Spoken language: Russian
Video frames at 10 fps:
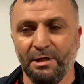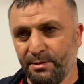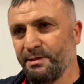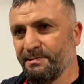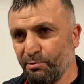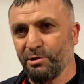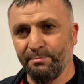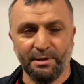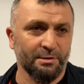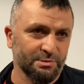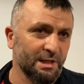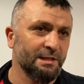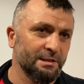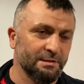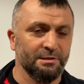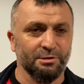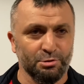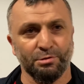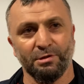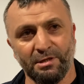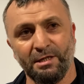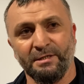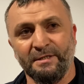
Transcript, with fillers: До сих пор набираю знания, где-то что-то, да.